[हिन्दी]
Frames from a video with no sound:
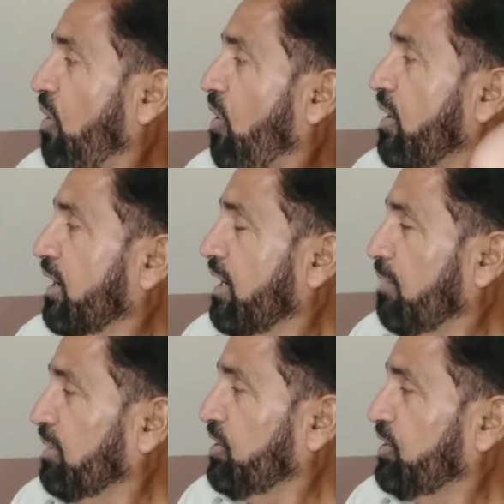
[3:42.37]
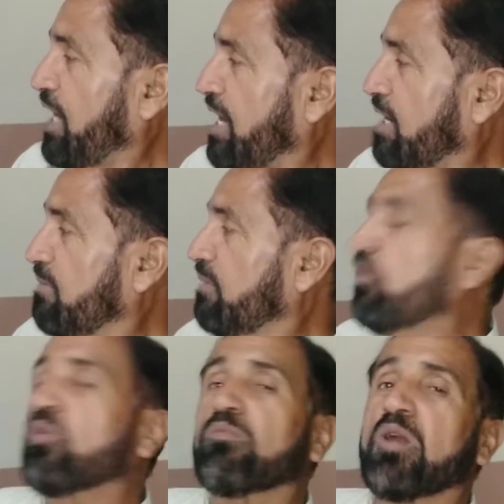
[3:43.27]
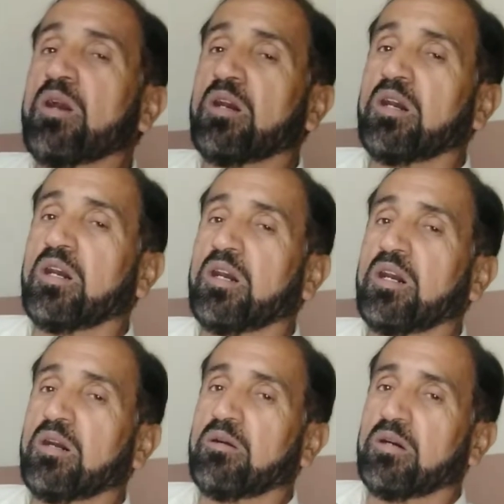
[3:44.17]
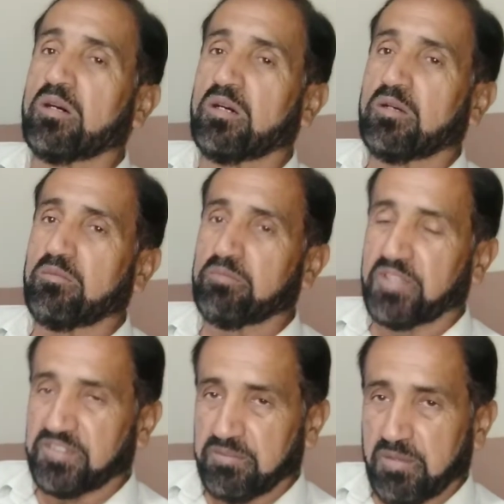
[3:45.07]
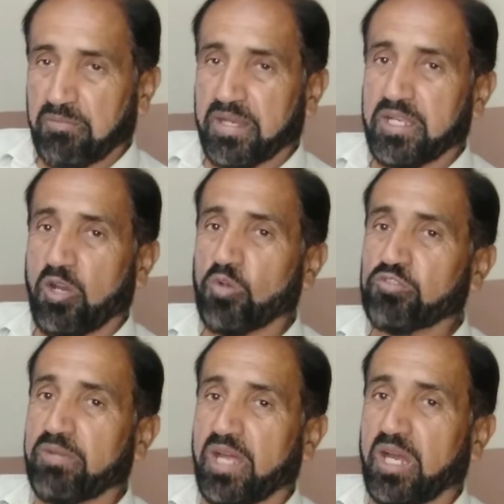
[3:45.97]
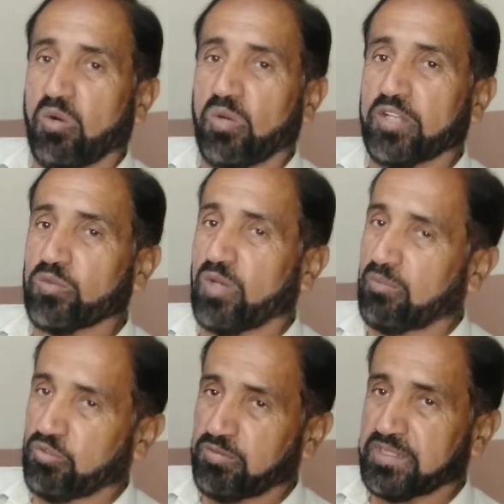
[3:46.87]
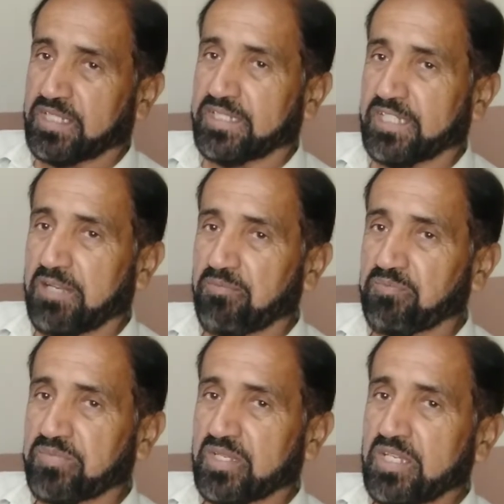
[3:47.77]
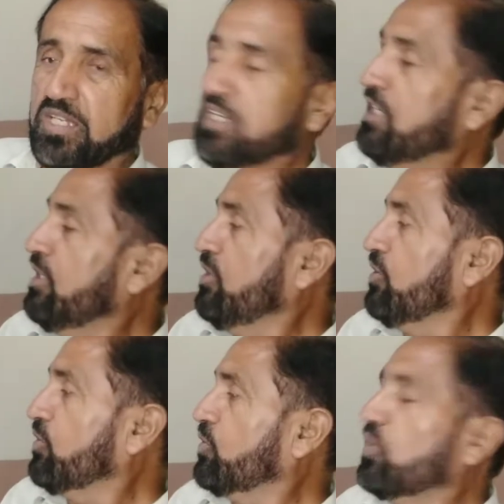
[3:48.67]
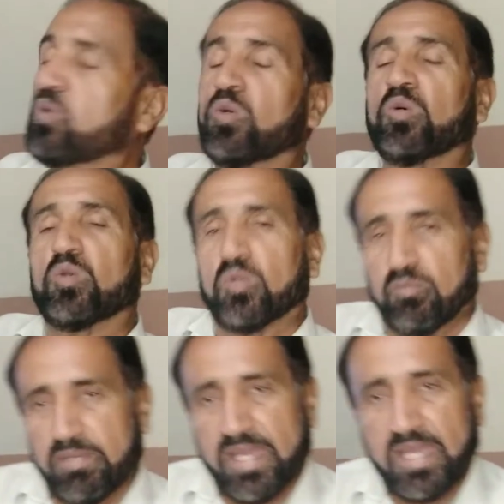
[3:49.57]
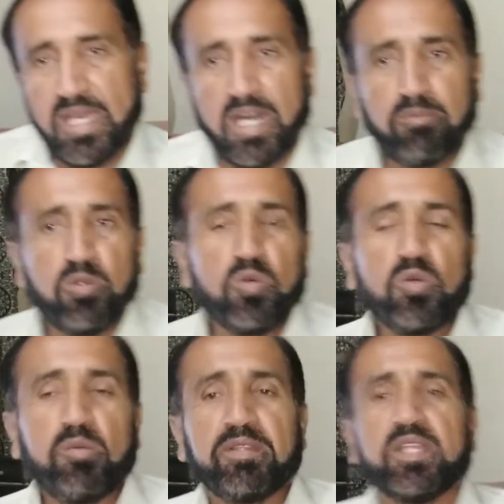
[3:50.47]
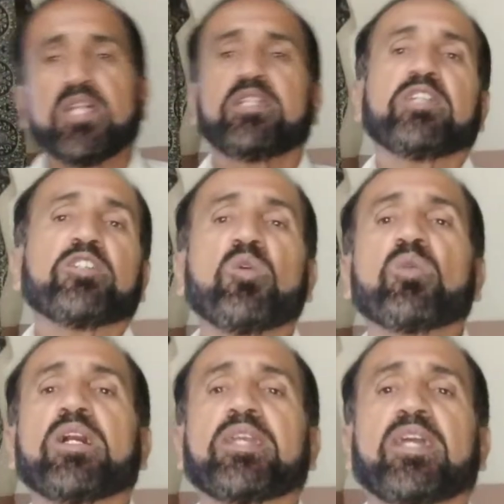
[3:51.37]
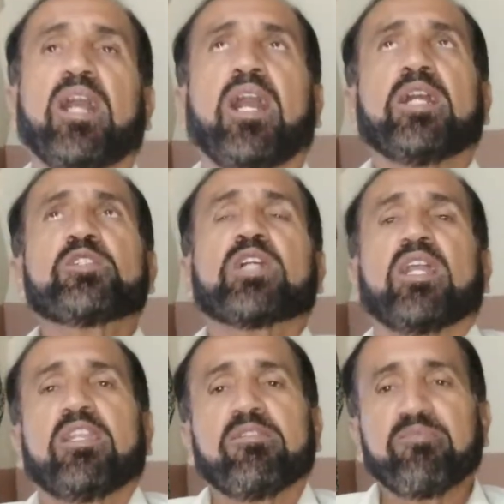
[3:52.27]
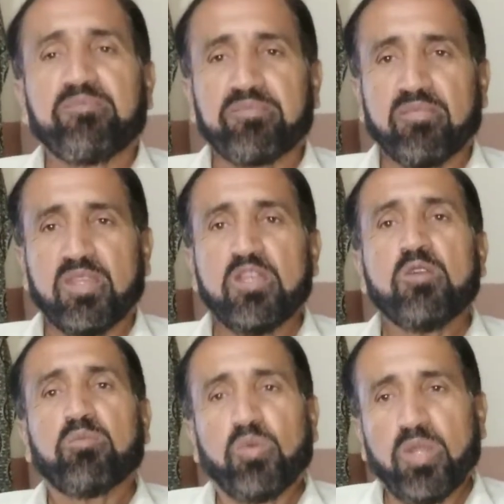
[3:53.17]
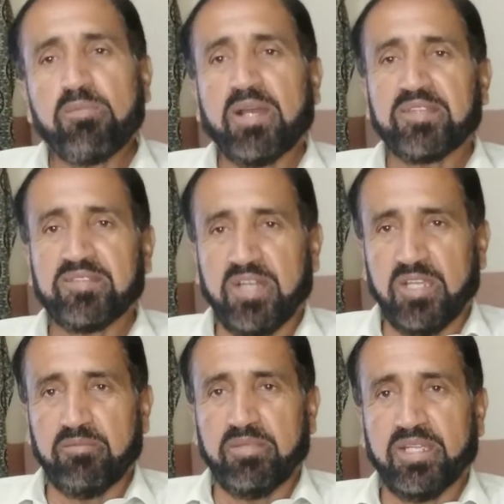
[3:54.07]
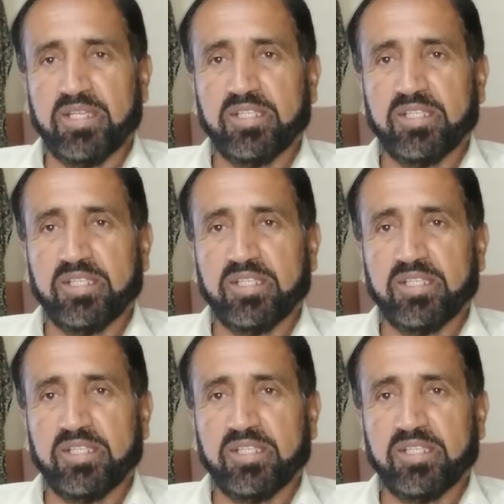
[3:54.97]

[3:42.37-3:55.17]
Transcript: और अगर आपके शहर में वो आ, किसी मेंबर ने हाउस बनाया हुआ है तो आप उस पर चले जाएं तो मैं आप लोगों को बताना ये चाहूँगा कि आजकल पूरे पाकिस्तान में